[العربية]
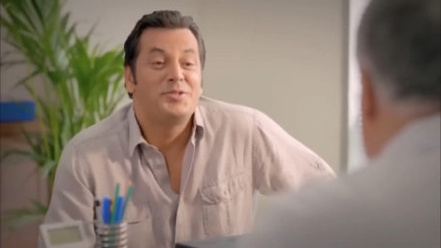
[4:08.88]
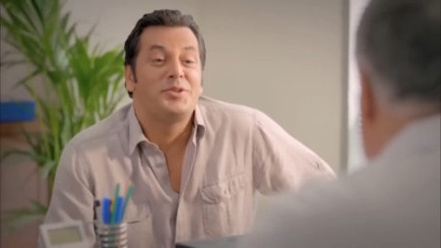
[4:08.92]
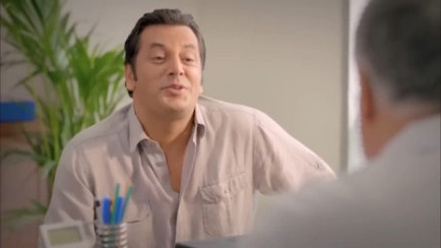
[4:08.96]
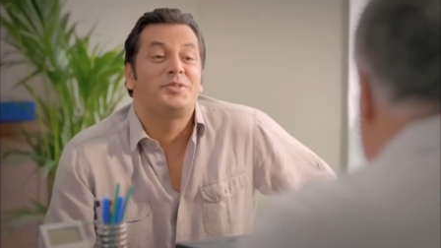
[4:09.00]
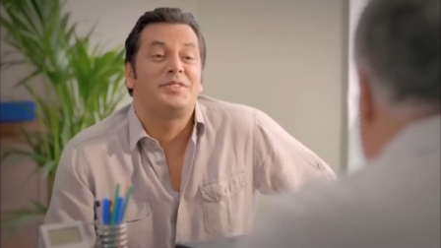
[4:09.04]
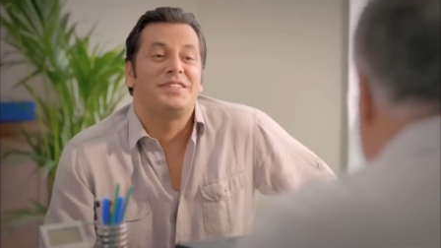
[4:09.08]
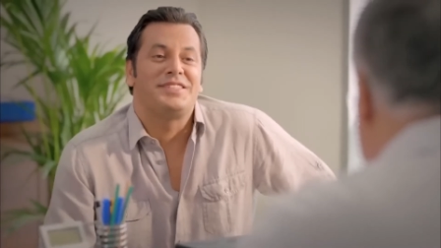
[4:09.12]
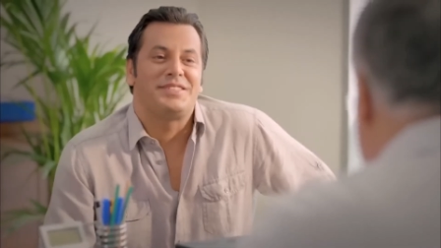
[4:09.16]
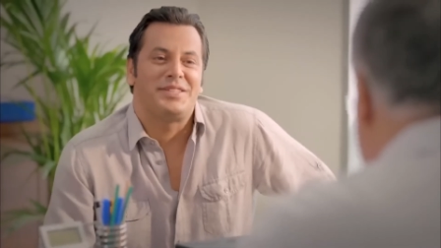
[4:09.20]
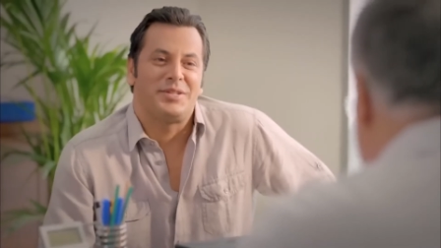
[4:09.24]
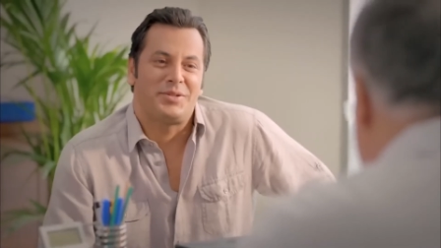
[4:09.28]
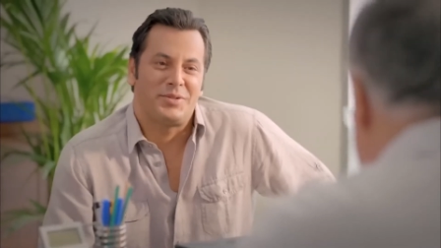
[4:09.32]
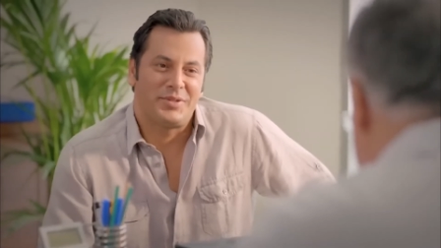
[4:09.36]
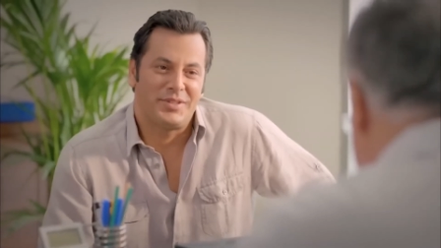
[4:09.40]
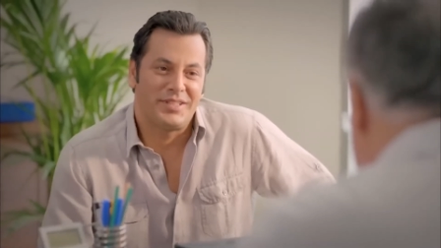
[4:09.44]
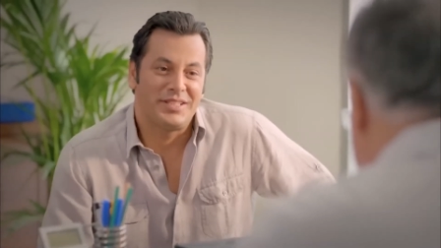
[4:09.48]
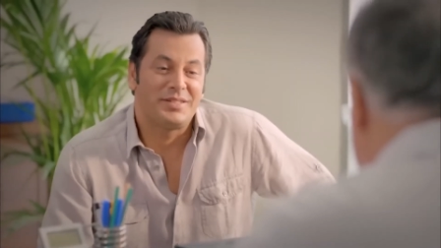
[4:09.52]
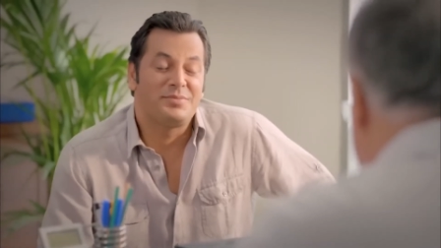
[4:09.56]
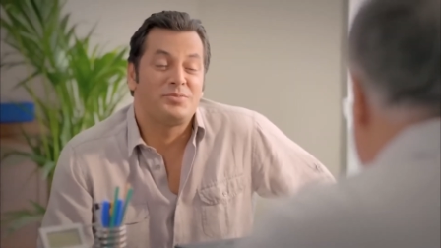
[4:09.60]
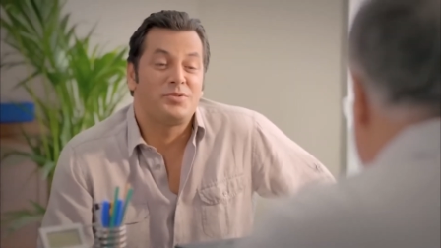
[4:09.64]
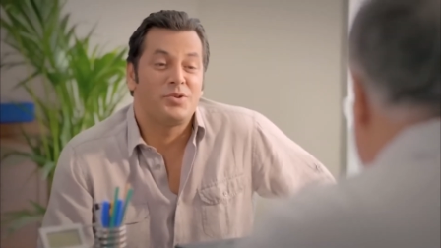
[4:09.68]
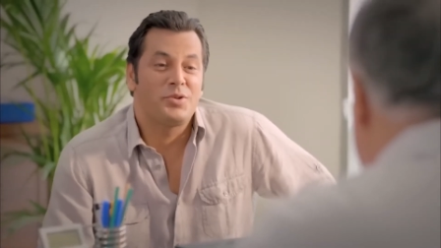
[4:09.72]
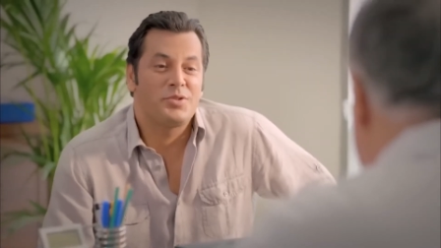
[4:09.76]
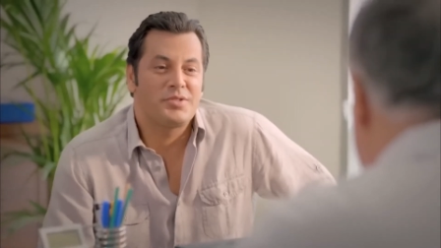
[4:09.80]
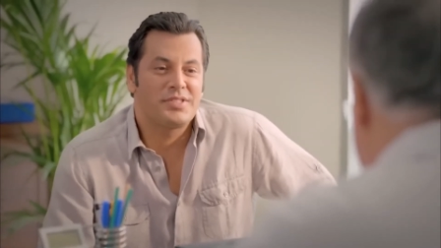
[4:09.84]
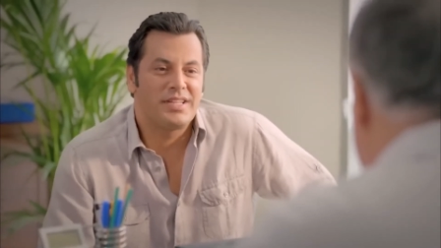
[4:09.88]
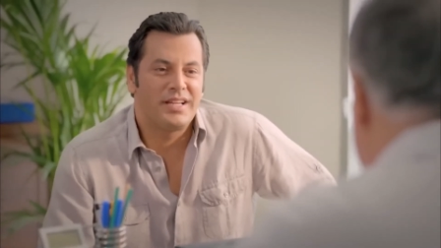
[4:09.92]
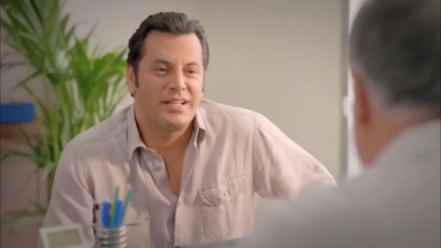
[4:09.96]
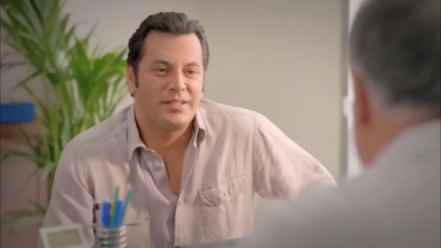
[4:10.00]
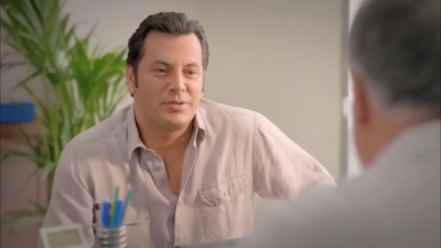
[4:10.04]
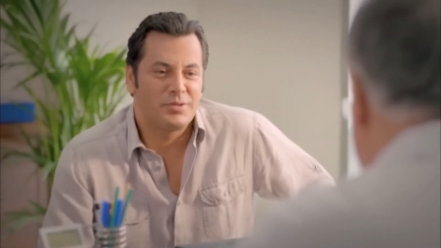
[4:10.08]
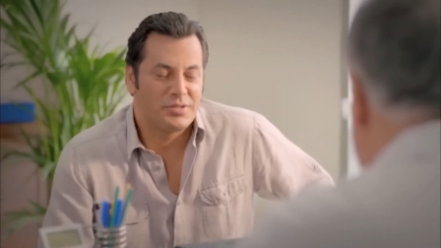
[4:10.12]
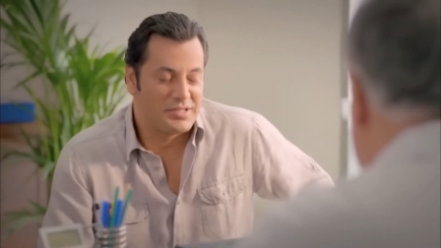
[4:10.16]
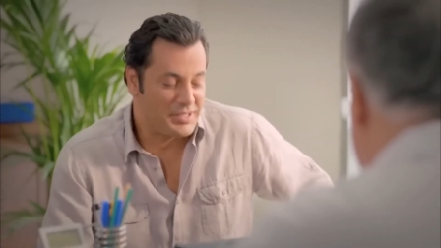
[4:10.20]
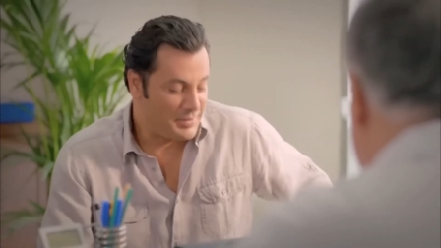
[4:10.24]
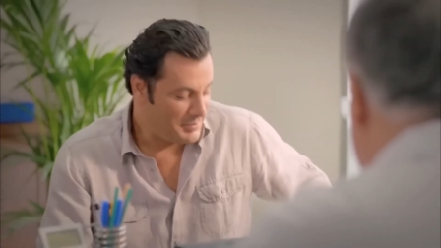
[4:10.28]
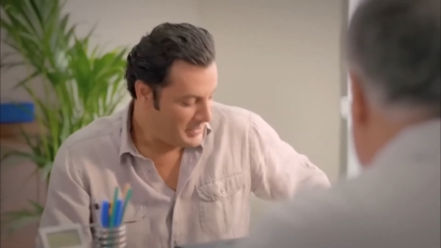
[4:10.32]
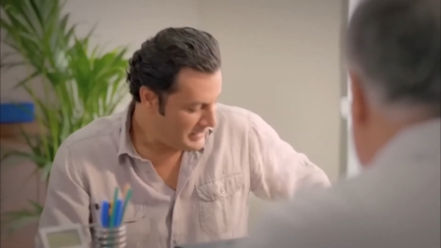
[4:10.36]
شكرا كثير لك
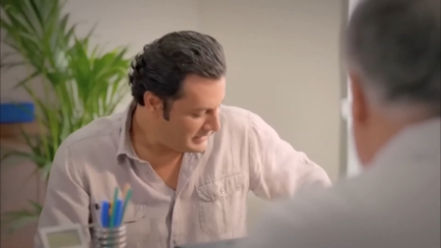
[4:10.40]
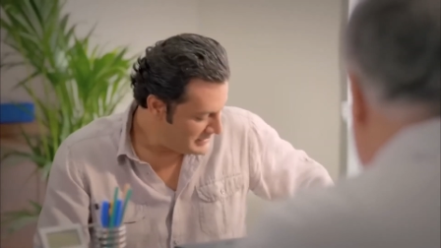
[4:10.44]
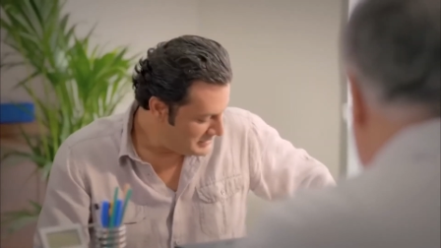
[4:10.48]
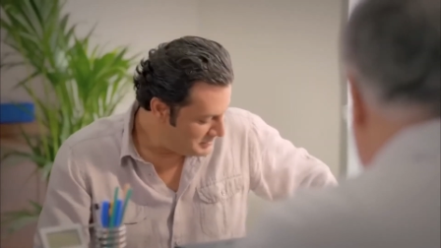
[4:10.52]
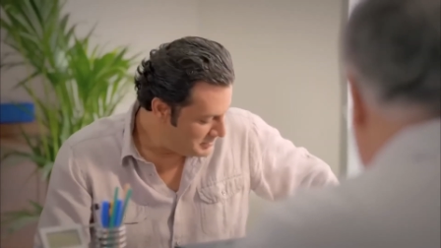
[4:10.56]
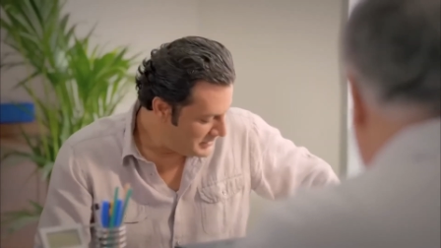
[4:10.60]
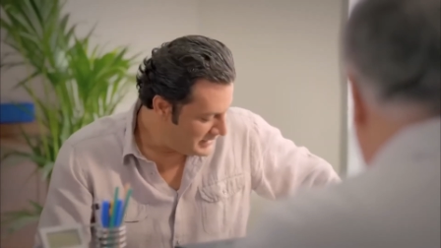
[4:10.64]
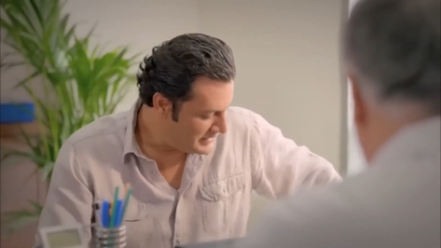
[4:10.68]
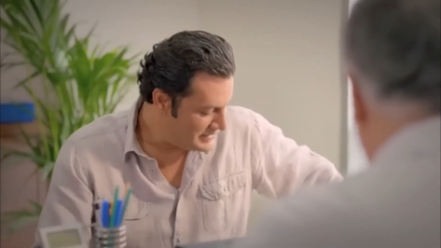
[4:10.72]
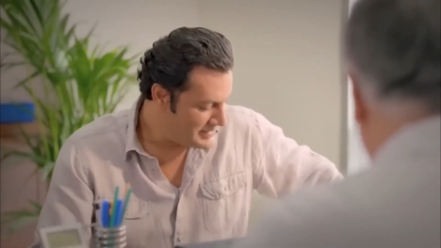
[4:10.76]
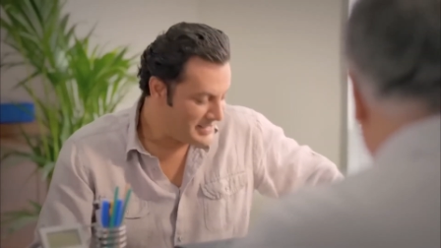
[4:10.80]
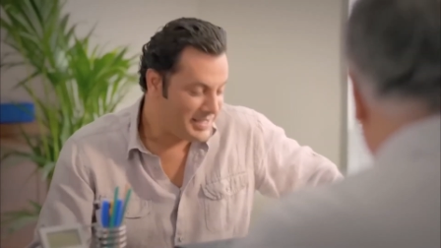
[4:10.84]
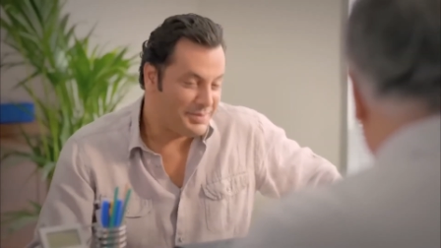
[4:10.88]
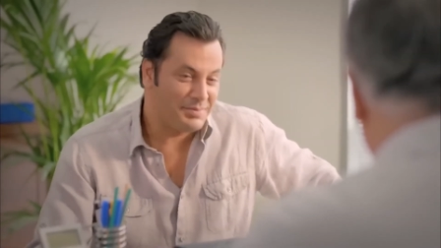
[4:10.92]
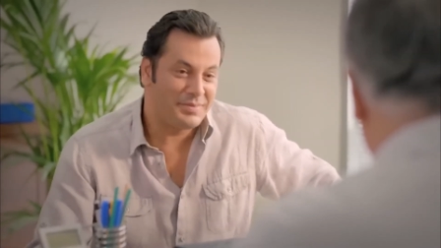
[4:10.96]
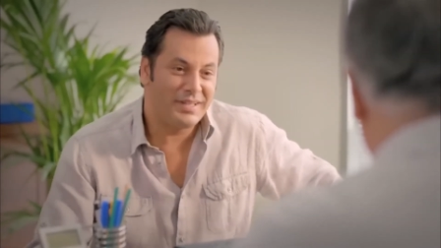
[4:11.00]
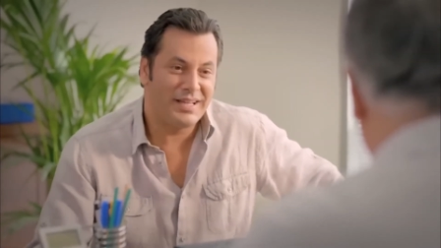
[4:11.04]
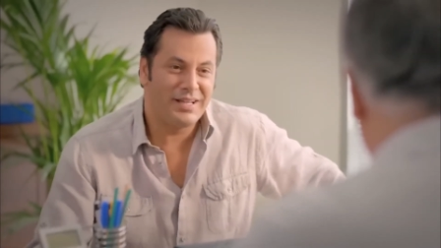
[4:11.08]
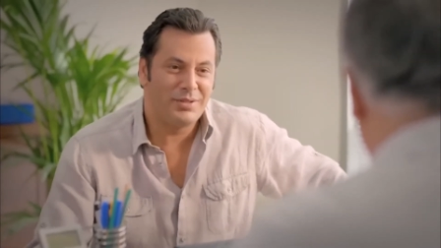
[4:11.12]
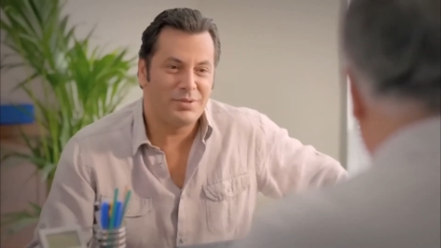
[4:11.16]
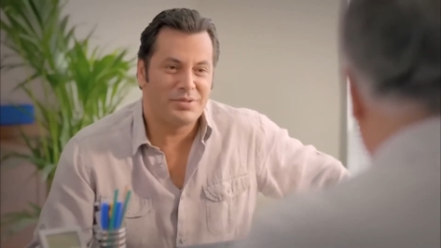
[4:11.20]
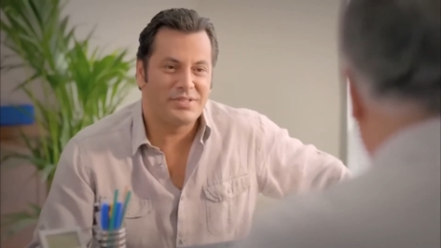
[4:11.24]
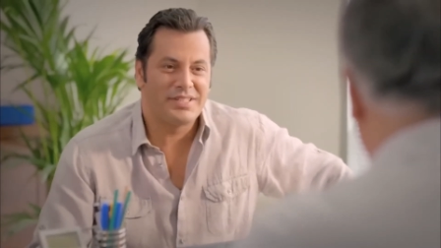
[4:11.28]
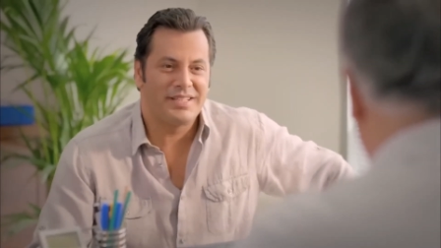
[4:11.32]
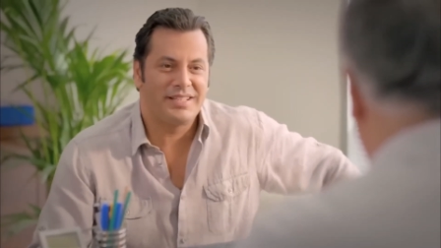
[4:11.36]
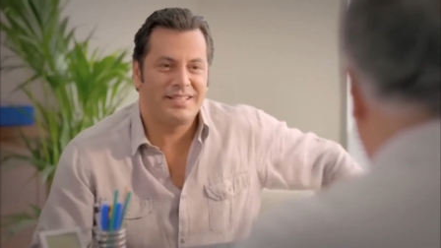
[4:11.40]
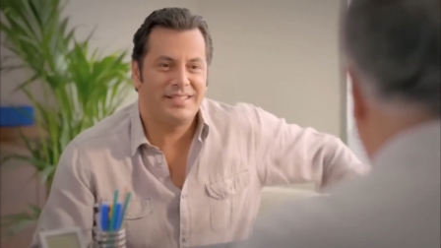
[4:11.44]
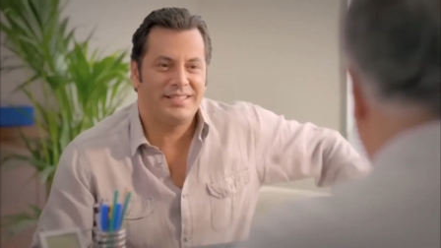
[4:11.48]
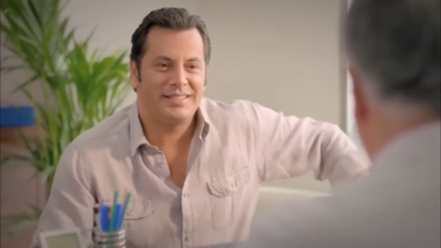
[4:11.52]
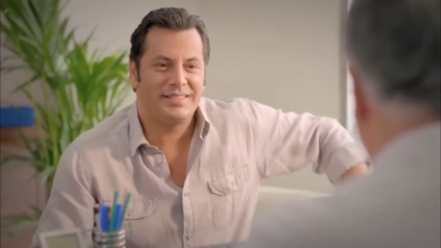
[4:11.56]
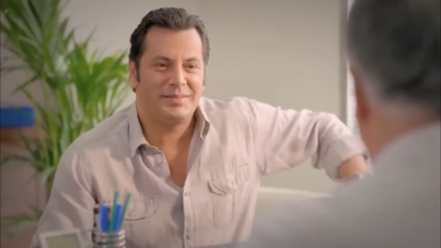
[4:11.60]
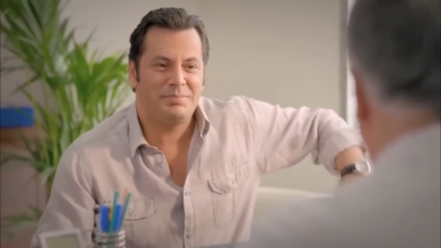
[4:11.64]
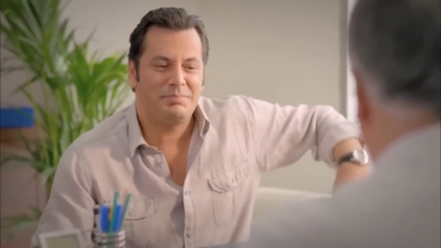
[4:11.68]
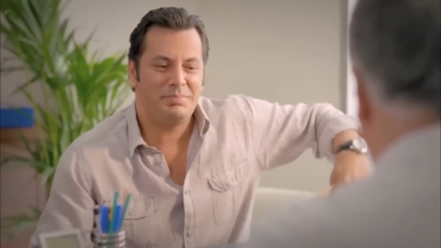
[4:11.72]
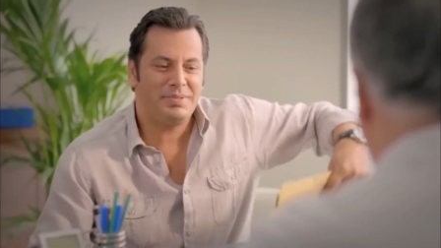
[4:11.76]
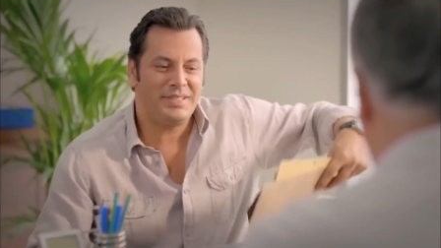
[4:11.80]
وعذبناك معنا بس عندي طلب صغير